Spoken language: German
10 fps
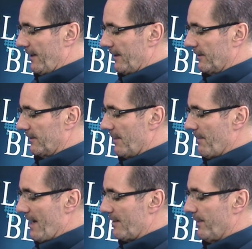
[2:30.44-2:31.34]
da
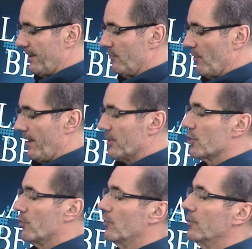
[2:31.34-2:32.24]
merkt man im Moment
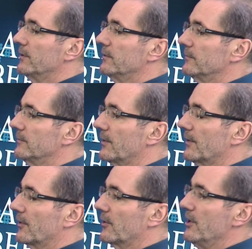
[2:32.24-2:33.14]
schon, dass
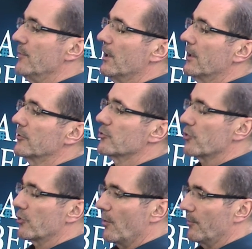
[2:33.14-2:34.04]
das Klima ein
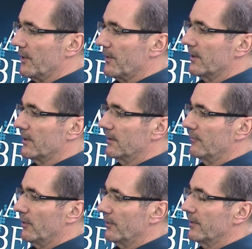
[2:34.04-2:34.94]
Stück komplizierter
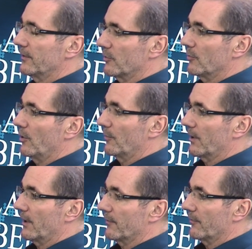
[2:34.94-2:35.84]
geworden ist, überhaupt
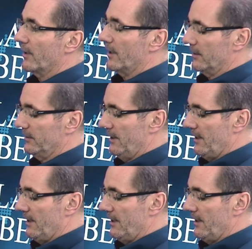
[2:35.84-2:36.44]
keine Frage.